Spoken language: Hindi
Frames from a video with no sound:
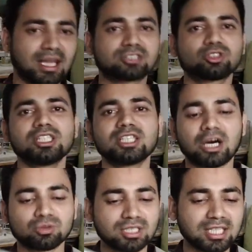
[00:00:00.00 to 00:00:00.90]
एक्चुअली
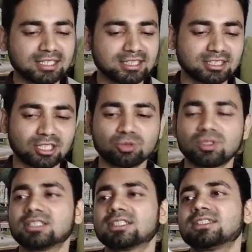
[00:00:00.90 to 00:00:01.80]
डाउन द लाइन ऐसा
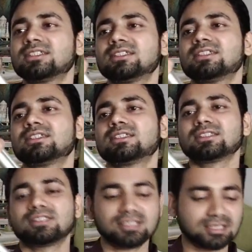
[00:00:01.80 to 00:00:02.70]
हुआ ये
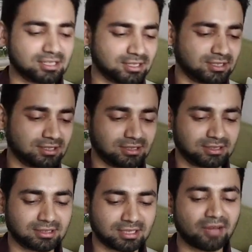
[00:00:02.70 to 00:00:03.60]
कि
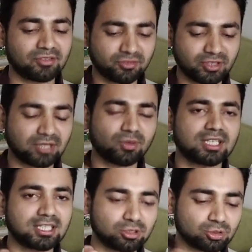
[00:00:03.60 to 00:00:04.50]
काफ़ी
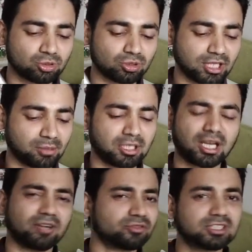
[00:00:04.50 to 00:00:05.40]
फ्रीक्वेंटली यूज़ होता है
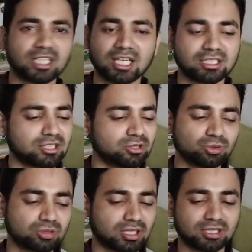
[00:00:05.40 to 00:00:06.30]
मैं काफ़ी जगह इसे
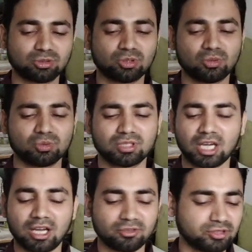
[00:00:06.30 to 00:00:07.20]
यूज़ कर चुका हूँ
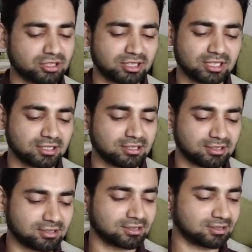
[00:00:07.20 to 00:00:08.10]
काफ़ी इसे
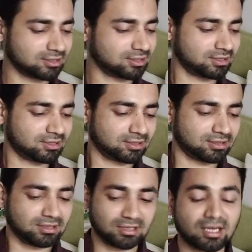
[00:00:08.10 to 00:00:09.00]

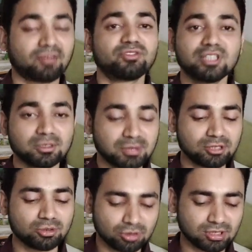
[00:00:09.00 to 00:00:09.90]
रफली
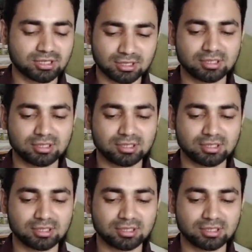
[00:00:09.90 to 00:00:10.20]
भी यूज़